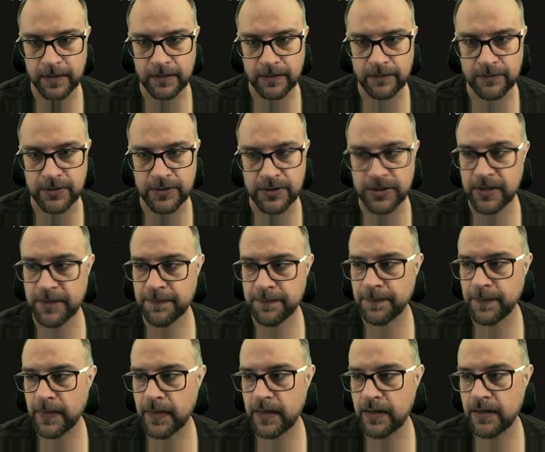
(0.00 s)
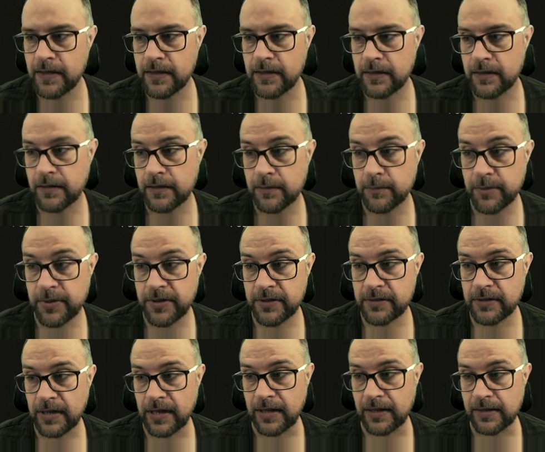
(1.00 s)
Widzicie?
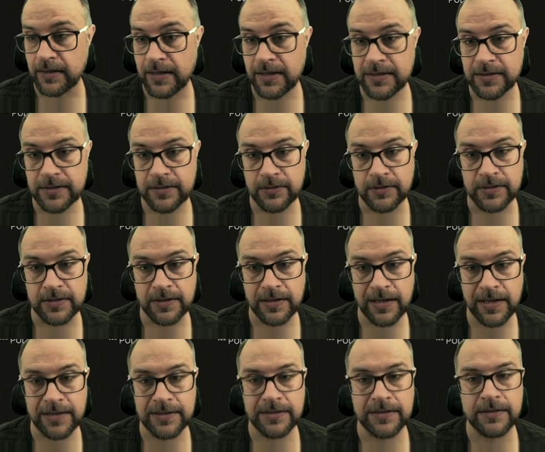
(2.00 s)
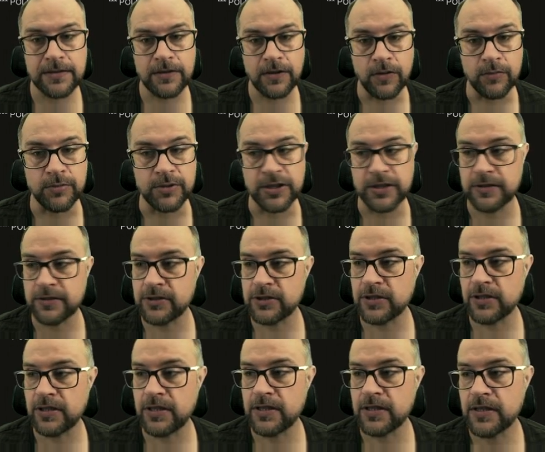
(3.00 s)
print a class to jest class object,
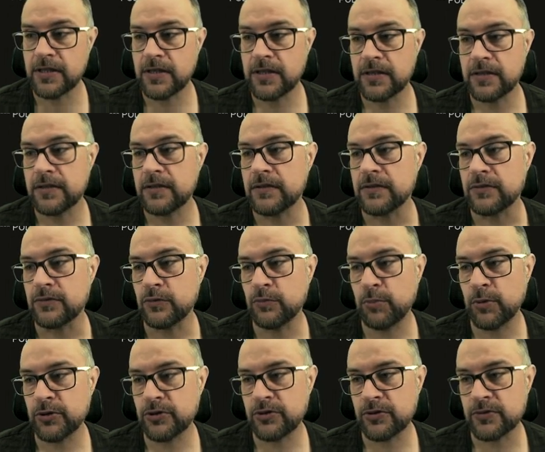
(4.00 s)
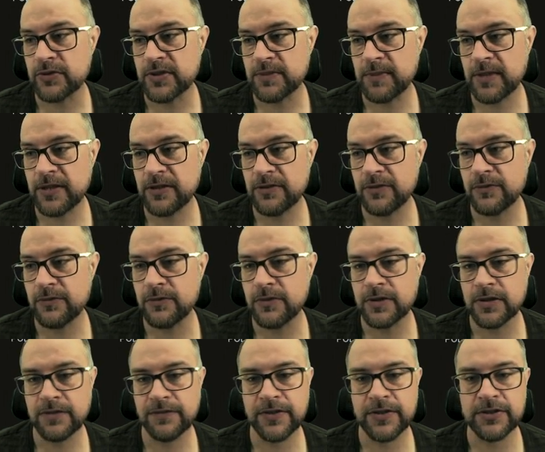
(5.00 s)
czyli e, tu pod tą zmienną
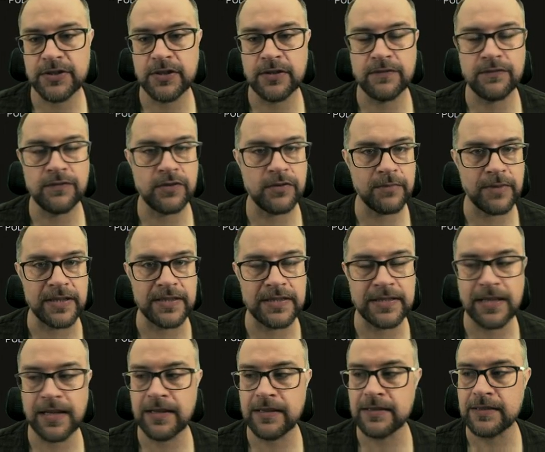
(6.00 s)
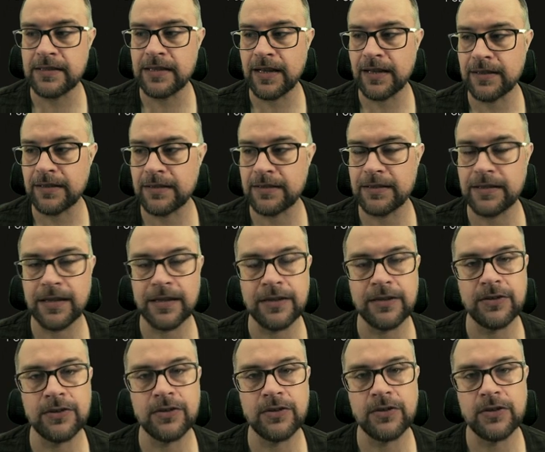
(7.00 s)
ukrywa się informacja,
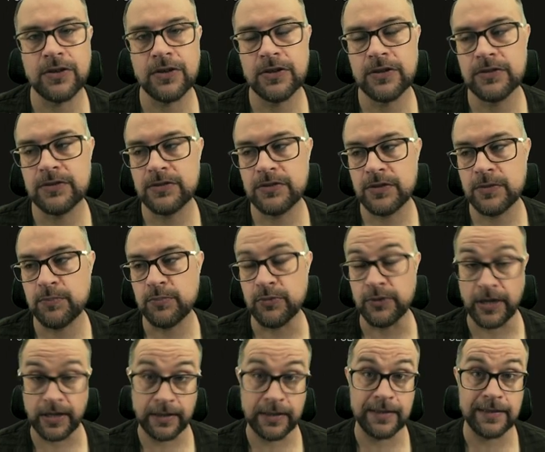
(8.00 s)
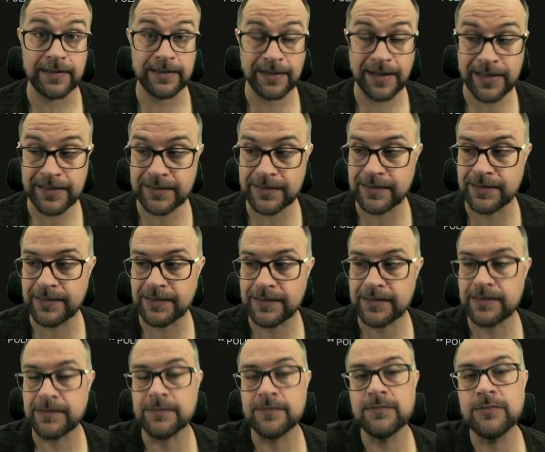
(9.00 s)
jakiego typu, jakiej klasy
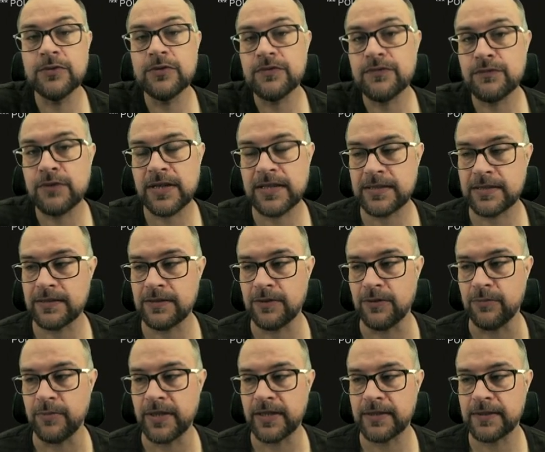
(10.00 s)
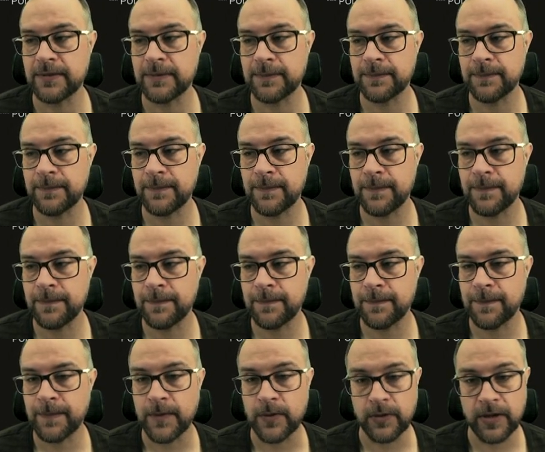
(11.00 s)
jest mój własny obiekt.
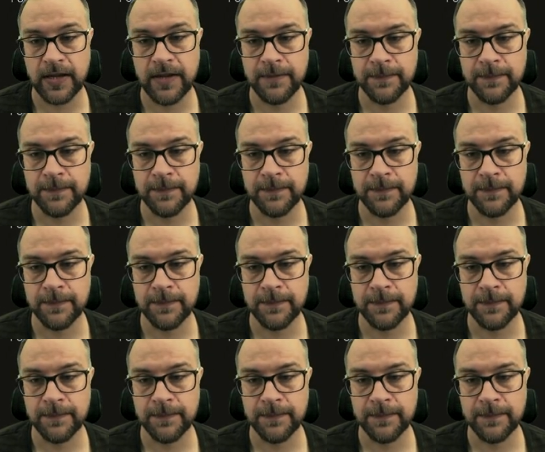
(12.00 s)
Ok?